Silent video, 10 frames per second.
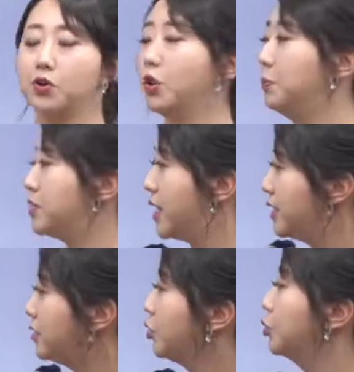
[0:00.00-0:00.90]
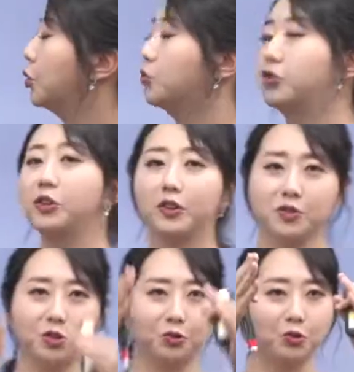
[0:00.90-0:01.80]
첫 첫째는 어떻고요? 이런
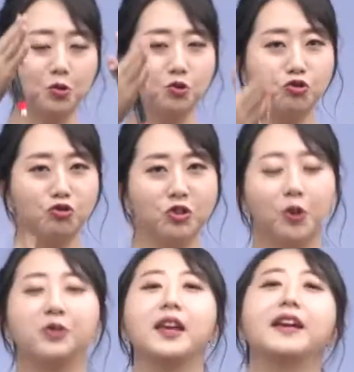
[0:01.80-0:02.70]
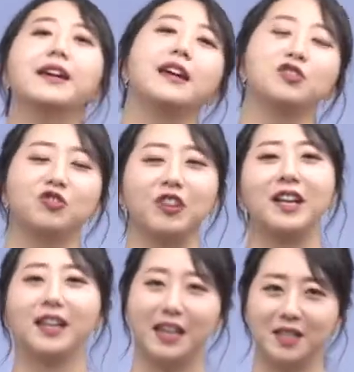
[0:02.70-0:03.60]
식으로 쭉 전개를 할 수가
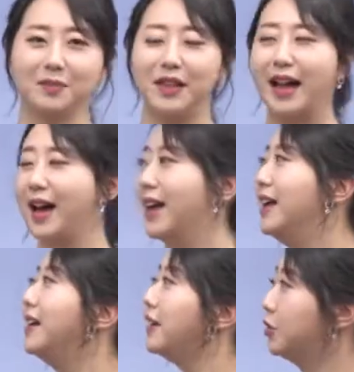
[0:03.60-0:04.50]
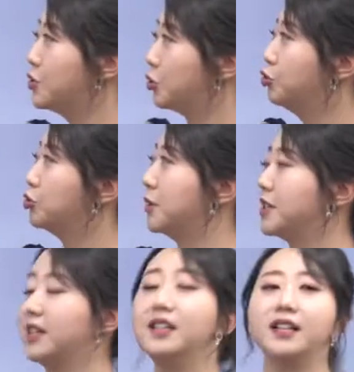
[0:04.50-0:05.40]
있겠습니다. 이런 식으로 두
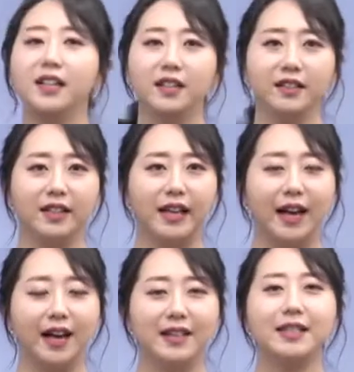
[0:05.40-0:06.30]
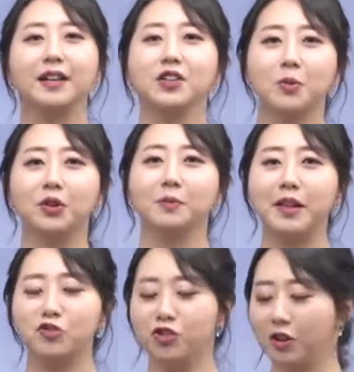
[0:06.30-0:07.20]
번째는 이득 있다. 장점 언급해
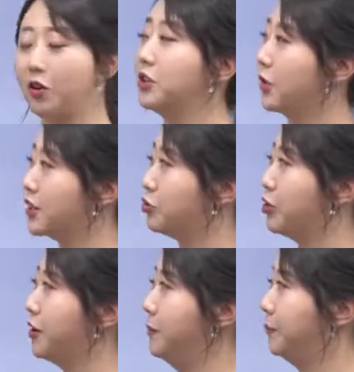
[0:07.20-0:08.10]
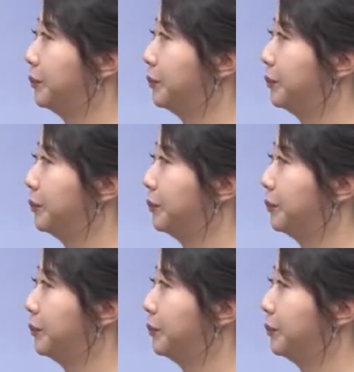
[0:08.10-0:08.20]
주시는 거 기억하시고요.